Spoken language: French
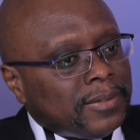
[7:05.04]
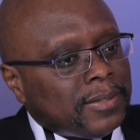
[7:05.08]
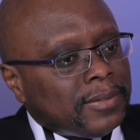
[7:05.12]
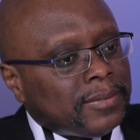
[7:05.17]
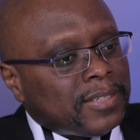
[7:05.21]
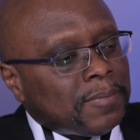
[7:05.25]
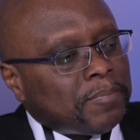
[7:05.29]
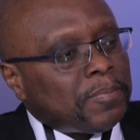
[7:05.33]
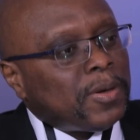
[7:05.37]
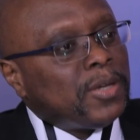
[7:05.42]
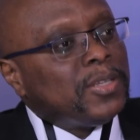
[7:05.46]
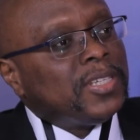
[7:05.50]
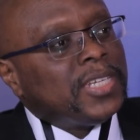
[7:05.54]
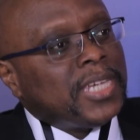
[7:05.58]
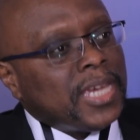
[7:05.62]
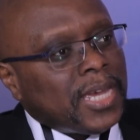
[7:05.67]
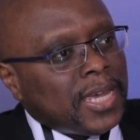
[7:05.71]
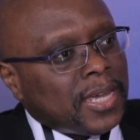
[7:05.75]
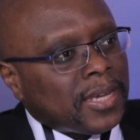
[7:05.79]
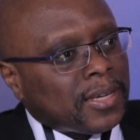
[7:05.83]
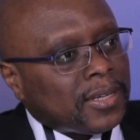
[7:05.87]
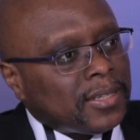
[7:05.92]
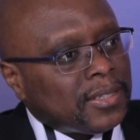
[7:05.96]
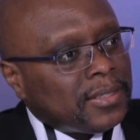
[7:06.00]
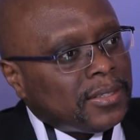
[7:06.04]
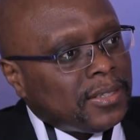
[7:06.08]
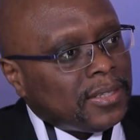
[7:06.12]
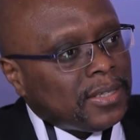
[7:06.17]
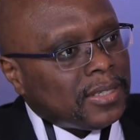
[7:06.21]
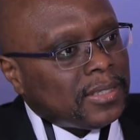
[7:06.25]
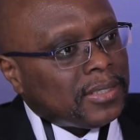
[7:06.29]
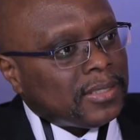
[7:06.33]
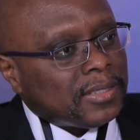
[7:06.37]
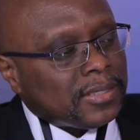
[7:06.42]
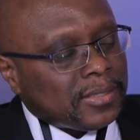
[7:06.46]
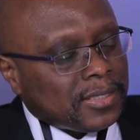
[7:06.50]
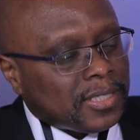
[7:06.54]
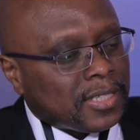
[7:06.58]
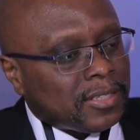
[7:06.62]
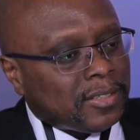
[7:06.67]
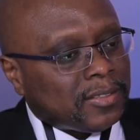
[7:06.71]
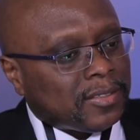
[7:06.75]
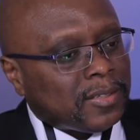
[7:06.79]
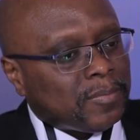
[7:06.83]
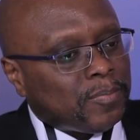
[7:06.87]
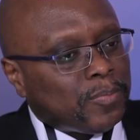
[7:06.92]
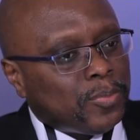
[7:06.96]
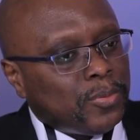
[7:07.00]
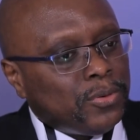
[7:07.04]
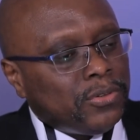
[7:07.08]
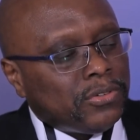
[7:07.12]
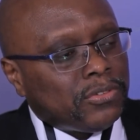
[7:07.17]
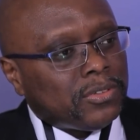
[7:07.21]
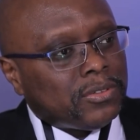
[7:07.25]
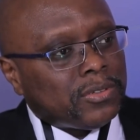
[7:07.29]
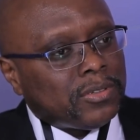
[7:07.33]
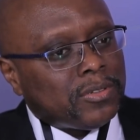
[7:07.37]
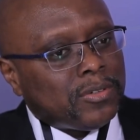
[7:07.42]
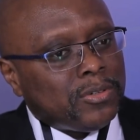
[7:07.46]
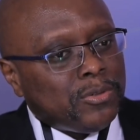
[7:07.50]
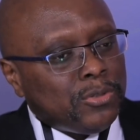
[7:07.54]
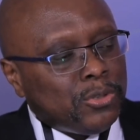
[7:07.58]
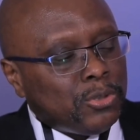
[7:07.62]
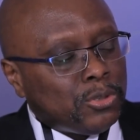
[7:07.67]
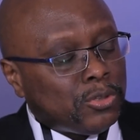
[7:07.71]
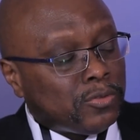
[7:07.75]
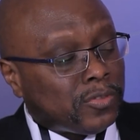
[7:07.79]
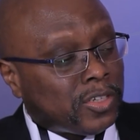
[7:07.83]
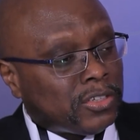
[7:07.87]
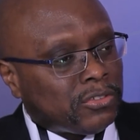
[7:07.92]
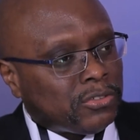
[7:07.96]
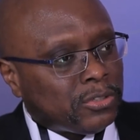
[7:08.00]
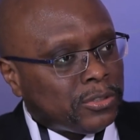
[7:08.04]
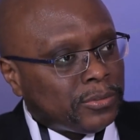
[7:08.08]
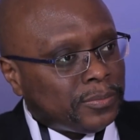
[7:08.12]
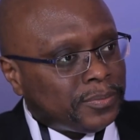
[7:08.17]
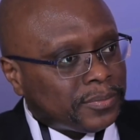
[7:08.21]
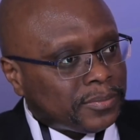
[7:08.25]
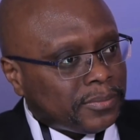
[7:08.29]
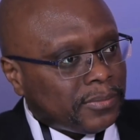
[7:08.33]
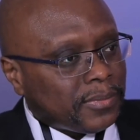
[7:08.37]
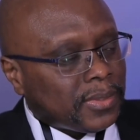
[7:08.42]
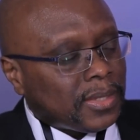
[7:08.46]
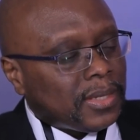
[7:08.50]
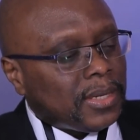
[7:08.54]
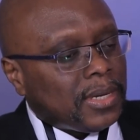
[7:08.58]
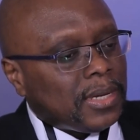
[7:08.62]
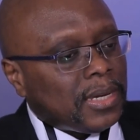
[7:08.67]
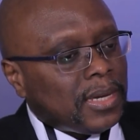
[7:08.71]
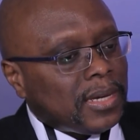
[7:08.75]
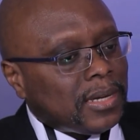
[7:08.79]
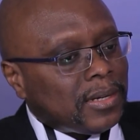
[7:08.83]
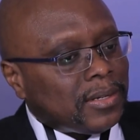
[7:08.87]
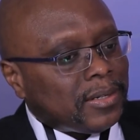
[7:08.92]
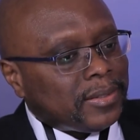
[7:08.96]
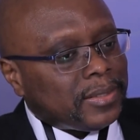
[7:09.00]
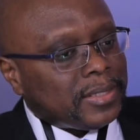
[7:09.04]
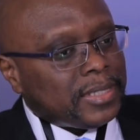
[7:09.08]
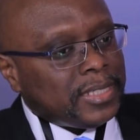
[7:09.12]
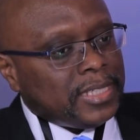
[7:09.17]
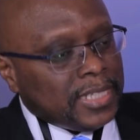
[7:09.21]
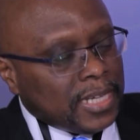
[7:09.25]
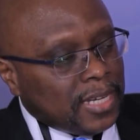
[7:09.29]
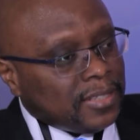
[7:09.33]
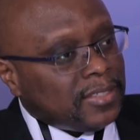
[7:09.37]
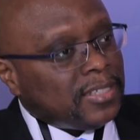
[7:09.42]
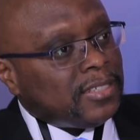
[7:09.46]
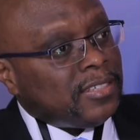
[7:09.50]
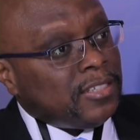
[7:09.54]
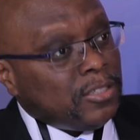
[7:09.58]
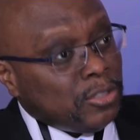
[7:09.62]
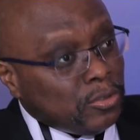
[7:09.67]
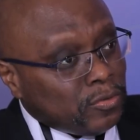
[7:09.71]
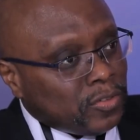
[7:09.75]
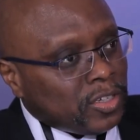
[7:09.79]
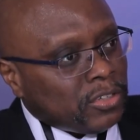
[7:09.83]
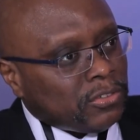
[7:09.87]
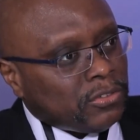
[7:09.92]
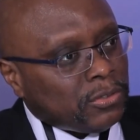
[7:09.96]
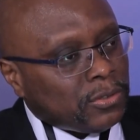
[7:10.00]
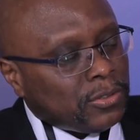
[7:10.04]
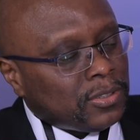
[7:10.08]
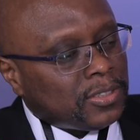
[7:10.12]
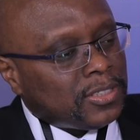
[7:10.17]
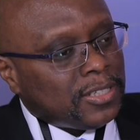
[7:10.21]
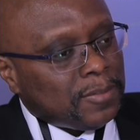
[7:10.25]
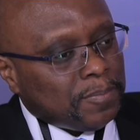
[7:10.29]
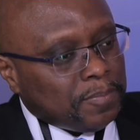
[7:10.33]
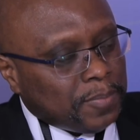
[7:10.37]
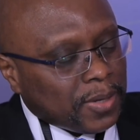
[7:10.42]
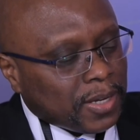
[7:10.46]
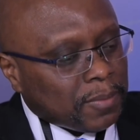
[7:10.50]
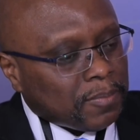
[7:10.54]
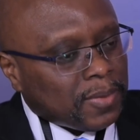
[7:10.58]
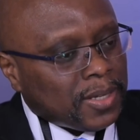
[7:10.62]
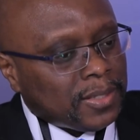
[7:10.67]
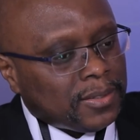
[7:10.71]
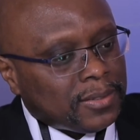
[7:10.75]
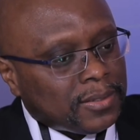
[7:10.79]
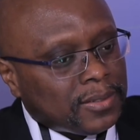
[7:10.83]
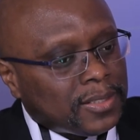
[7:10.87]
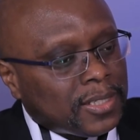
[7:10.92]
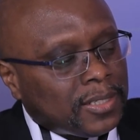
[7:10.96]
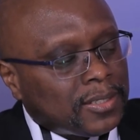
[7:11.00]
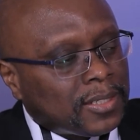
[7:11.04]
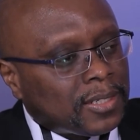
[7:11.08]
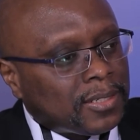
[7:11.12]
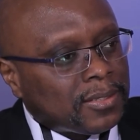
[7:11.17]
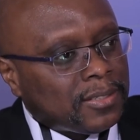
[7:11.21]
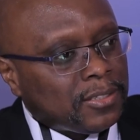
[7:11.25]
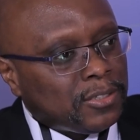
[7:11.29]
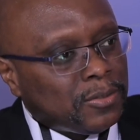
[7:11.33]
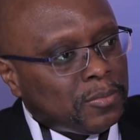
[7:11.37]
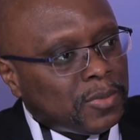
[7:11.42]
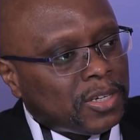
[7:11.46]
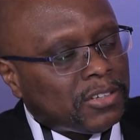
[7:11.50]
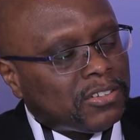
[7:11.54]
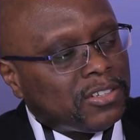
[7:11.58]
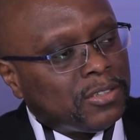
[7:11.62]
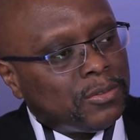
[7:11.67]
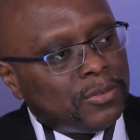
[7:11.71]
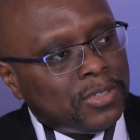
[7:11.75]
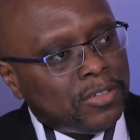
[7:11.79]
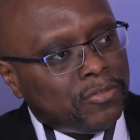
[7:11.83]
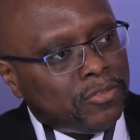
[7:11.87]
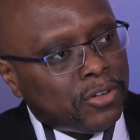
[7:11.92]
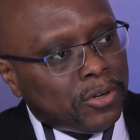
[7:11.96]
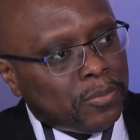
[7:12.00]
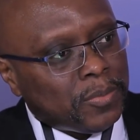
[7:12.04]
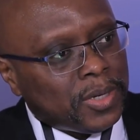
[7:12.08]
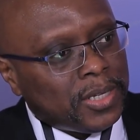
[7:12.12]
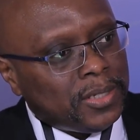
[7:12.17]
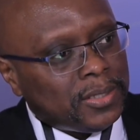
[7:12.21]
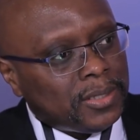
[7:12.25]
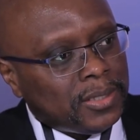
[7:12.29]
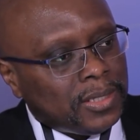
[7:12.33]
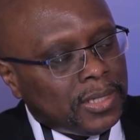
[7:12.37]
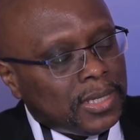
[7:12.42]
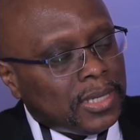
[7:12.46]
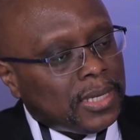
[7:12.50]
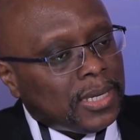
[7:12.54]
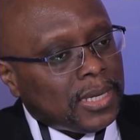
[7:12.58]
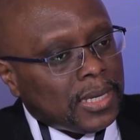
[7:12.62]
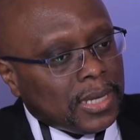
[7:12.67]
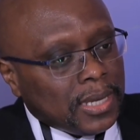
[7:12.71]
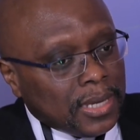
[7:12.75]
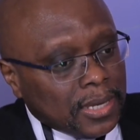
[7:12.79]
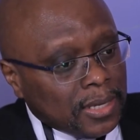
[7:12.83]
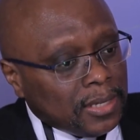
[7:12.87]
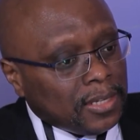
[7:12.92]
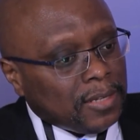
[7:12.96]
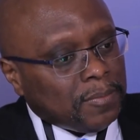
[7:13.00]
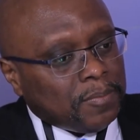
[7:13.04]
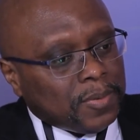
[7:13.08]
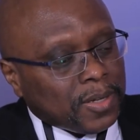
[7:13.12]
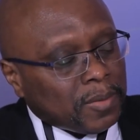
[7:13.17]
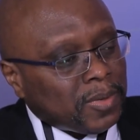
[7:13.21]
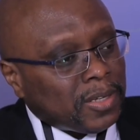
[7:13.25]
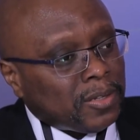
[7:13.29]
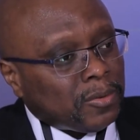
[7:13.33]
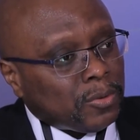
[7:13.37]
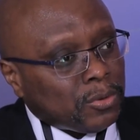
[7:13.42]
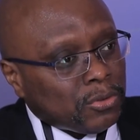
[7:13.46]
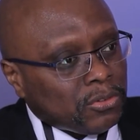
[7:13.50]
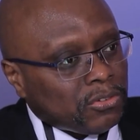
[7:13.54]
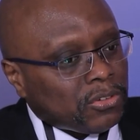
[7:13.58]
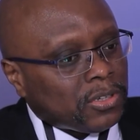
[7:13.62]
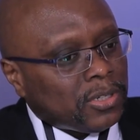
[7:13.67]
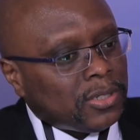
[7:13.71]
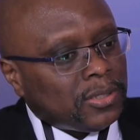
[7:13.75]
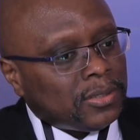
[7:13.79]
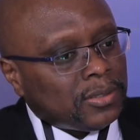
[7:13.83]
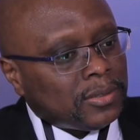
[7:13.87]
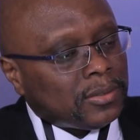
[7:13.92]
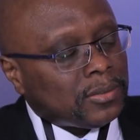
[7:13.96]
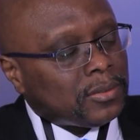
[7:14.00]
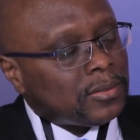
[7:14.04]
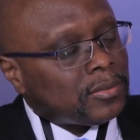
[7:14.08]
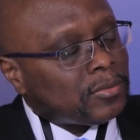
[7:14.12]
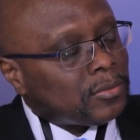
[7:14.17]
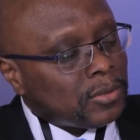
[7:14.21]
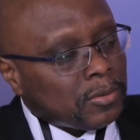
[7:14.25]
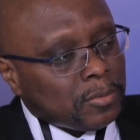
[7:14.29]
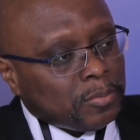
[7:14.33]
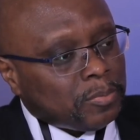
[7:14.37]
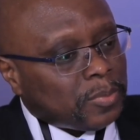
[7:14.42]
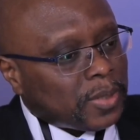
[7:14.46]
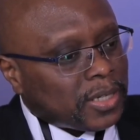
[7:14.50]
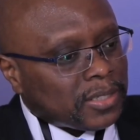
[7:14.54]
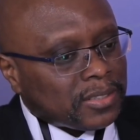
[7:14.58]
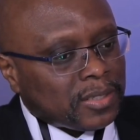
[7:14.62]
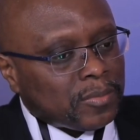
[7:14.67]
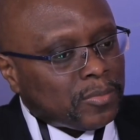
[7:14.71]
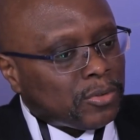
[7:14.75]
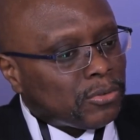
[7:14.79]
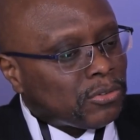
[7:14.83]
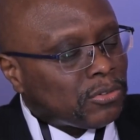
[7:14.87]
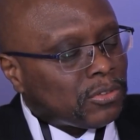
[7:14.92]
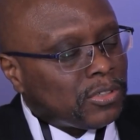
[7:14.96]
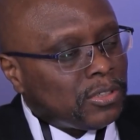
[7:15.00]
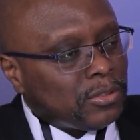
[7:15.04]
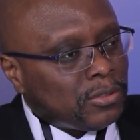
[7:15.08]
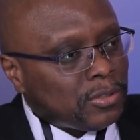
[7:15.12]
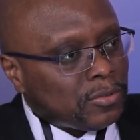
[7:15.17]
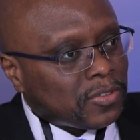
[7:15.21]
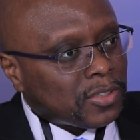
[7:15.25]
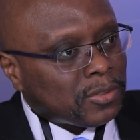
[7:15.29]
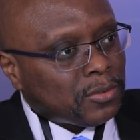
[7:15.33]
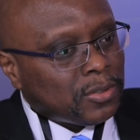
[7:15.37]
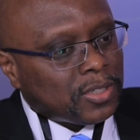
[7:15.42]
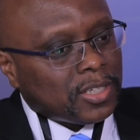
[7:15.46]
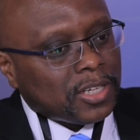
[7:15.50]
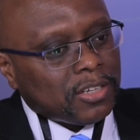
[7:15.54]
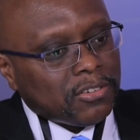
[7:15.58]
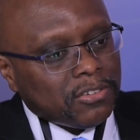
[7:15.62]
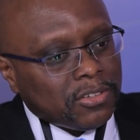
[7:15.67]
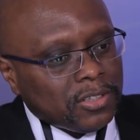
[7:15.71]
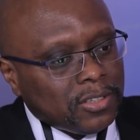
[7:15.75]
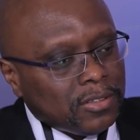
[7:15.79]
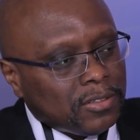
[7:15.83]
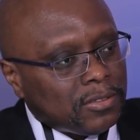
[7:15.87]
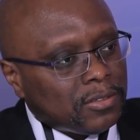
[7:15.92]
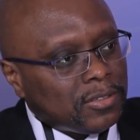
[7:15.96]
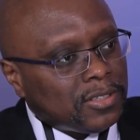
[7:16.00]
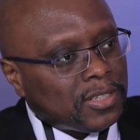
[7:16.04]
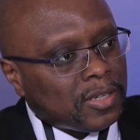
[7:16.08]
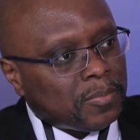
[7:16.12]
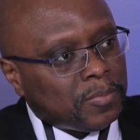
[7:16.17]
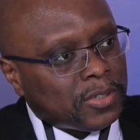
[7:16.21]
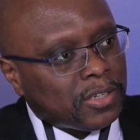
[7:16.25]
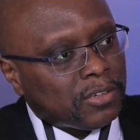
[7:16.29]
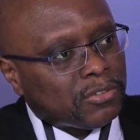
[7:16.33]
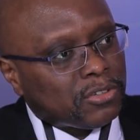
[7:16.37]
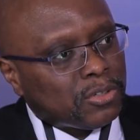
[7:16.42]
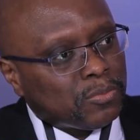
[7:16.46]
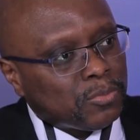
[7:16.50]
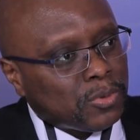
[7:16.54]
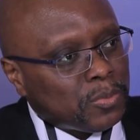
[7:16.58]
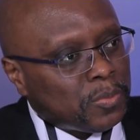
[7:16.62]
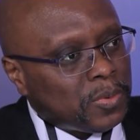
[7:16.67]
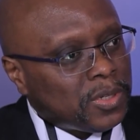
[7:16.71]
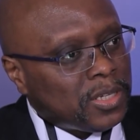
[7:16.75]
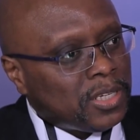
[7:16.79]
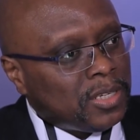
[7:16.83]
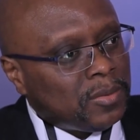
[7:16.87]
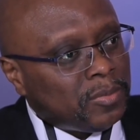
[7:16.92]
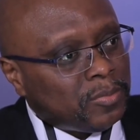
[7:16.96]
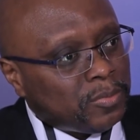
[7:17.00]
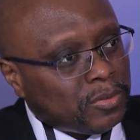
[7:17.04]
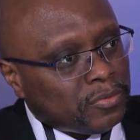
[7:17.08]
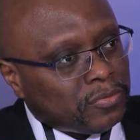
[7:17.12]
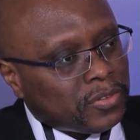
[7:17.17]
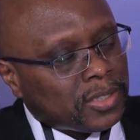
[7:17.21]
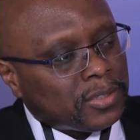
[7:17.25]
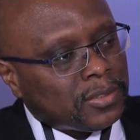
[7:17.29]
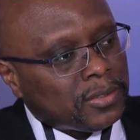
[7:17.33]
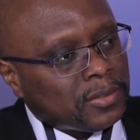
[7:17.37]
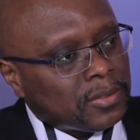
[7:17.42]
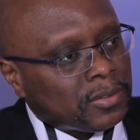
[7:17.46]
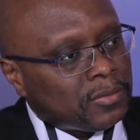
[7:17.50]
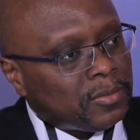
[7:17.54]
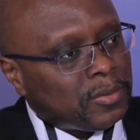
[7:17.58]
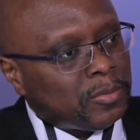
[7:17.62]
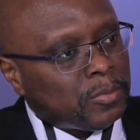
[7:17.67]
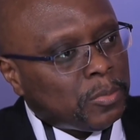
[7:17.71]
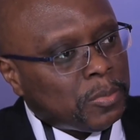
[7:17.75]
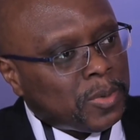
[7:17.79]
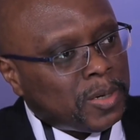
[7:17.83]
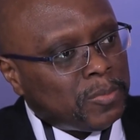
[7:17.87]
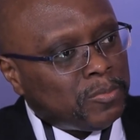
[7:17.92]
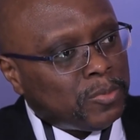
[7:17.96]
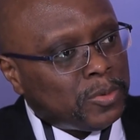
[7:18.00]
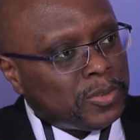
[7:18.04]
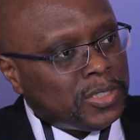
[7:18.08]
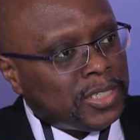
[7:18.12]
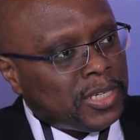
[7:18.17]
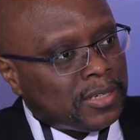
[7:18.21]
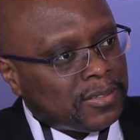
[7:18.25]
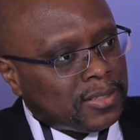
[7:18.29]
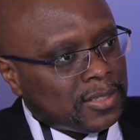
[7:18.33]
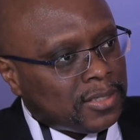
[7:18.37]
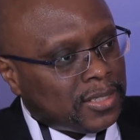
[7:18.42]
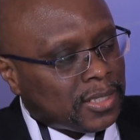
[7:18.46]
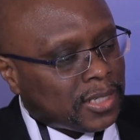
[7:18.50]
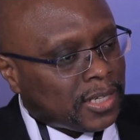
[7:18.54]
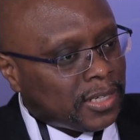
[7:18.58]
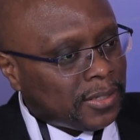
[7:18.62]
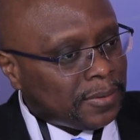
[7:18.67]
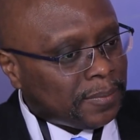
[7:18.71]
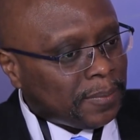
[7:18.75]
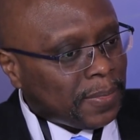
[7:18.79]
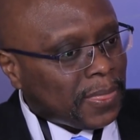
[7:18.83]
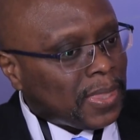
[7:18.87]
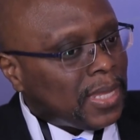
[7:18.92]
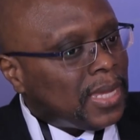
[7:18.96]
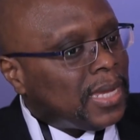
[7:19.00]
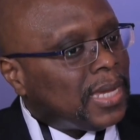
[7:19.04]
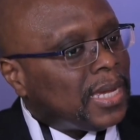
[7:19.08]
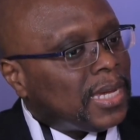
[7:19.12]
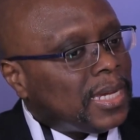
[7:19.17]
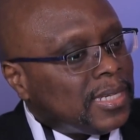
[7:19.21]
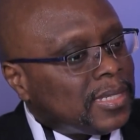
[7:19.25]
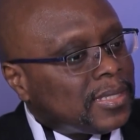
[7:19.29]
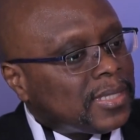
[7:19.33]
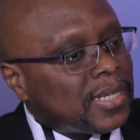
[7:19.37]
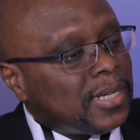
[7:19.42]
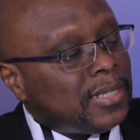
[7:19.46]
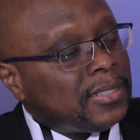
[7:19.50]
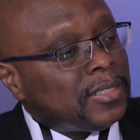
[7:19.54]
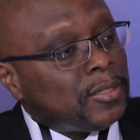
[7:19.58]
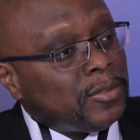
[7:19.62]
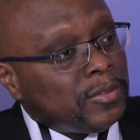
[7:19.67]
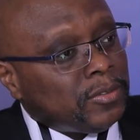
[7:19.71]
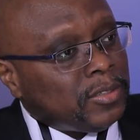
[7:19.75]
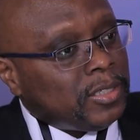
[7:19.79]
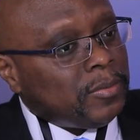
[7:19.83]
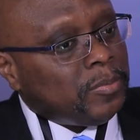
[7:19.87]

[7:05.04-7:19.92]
c'est pas une guerre. Oui. C'est plus une innovation il y a des innovations qui permettent d'adresser le marché de l'informel et qui permettent aux gens, de, par exemple aujourd'hui, de faire du cash-in sur des applications mobiles, pour faire du money, etc. Et ça, euh,